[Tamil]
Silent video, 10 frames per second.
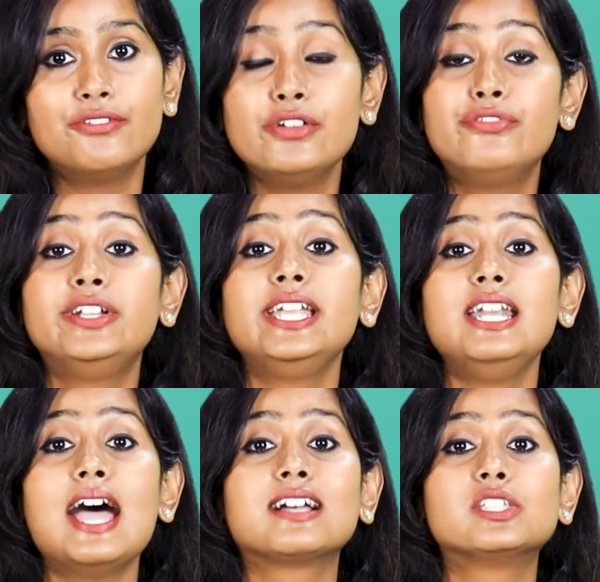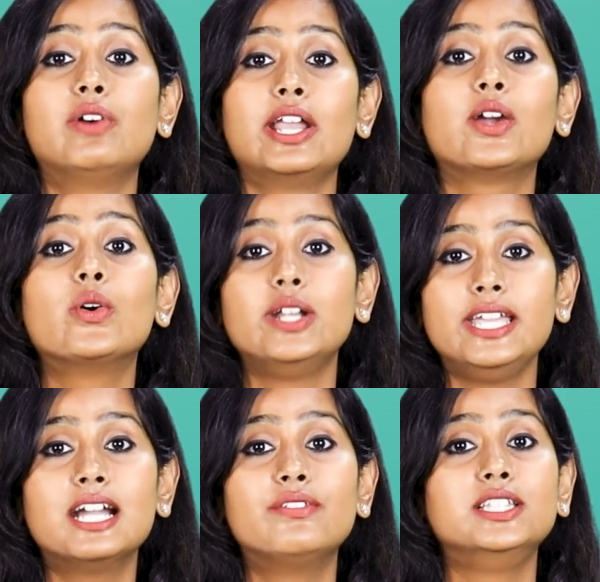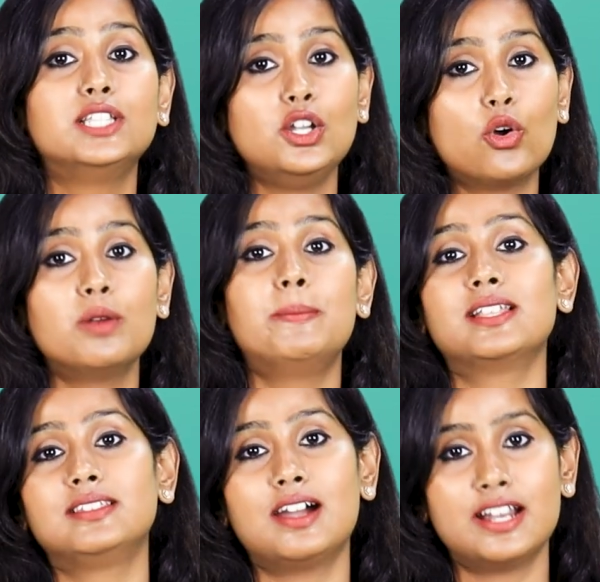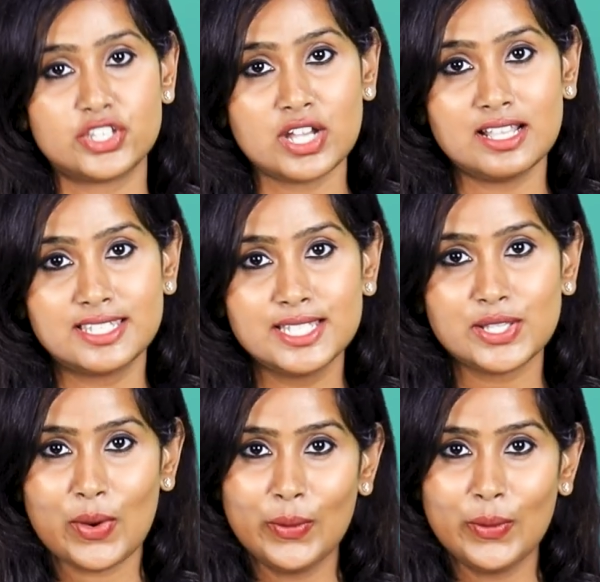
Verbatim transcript: ஃபிஃப்டீன் லேக்ஸ் வரைக்கும் நீங்கள் வந்து லோன் பெறத்துக்கான சான்சஸ்